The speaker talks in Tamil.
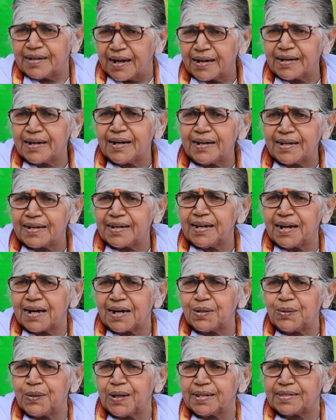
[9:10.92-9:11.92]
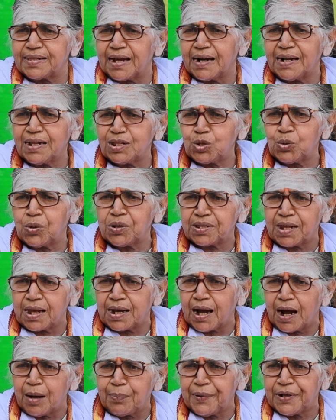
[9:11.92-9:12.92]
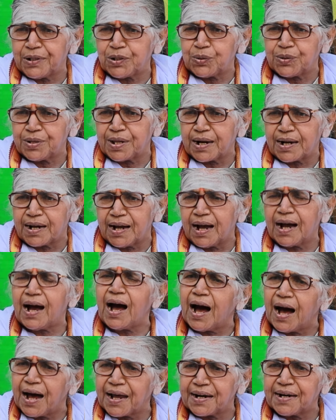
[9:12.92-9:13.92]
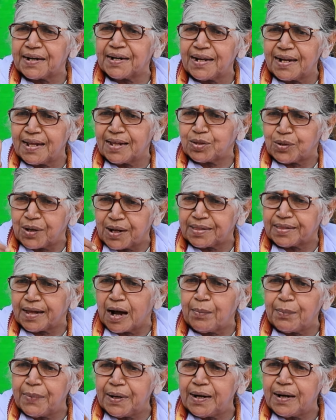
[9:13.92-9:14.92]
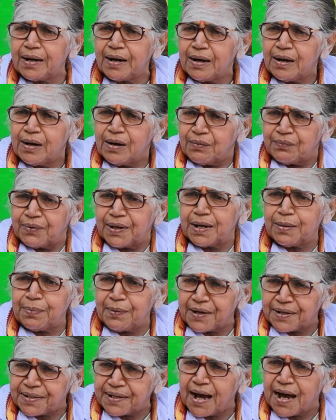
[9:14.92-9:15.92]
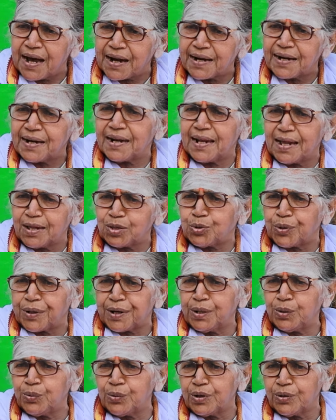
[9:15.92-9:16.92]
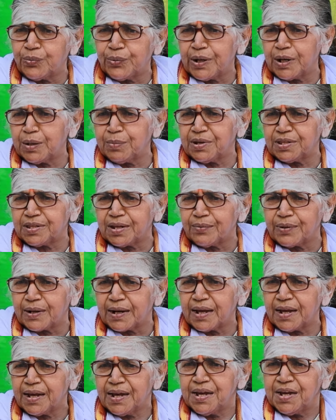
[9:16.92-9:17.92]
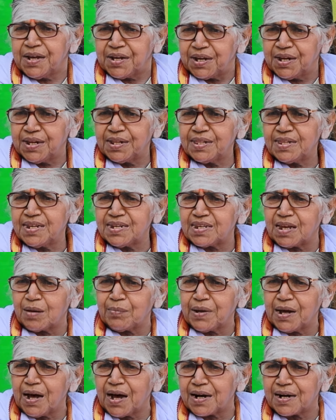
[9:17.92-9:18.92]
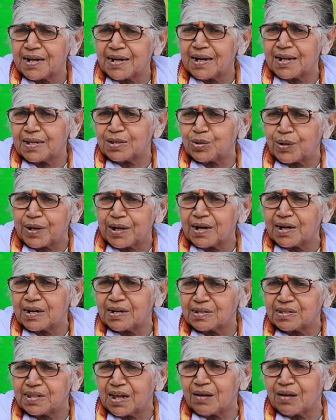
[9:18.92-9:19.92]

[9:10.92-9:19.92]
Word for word: எங்களுக்கு எங்களுடைய தனித்துவத்தை காப்பாற்றுவதற்காக அறநிலைத்துறை தமிழ் வழிபாட்டு அறநிலையத்துறைன்னு ஒன்று வேணுமே தவிர இந்து சமய அறநிலைத்துறை எங்களுக்கு